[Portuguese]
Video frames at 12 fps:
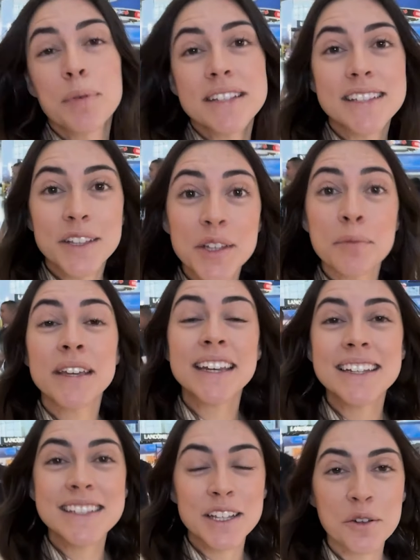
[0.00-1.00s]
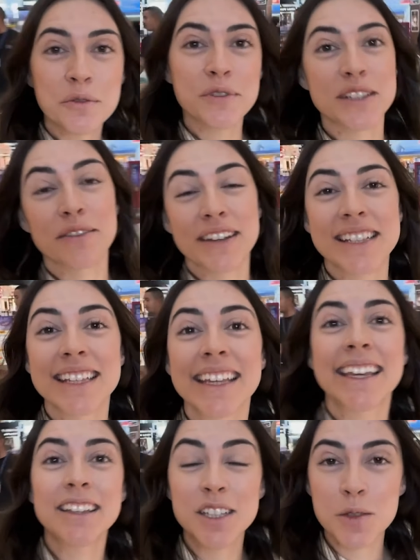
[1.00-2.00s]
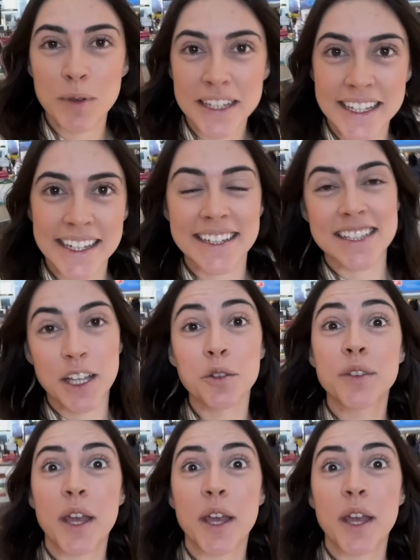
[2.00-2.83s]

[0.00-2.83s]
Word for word: Passando a imigração, você vai seguindo as plaquinhas né, do